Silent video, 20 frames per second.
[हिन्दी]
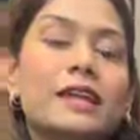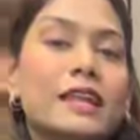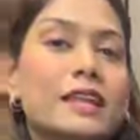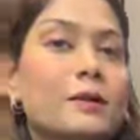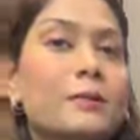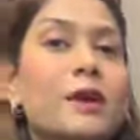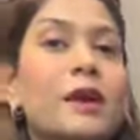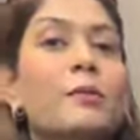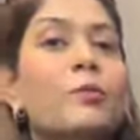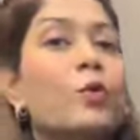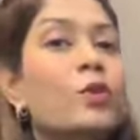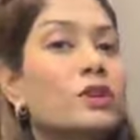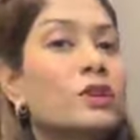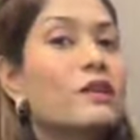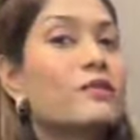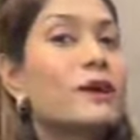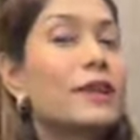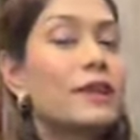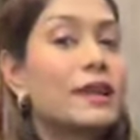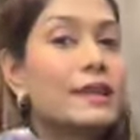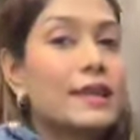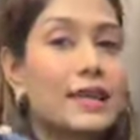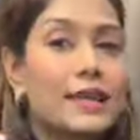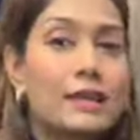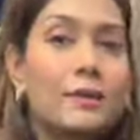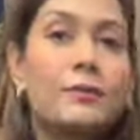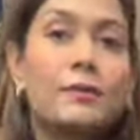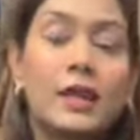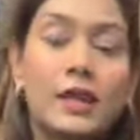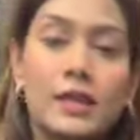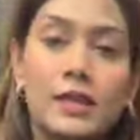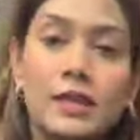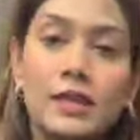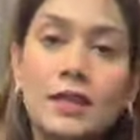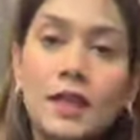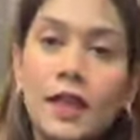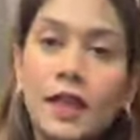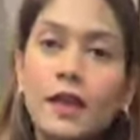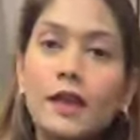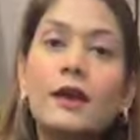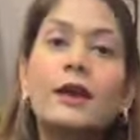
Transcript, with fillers: वाला डेनिम है मोटा वाला डेनिम नहीं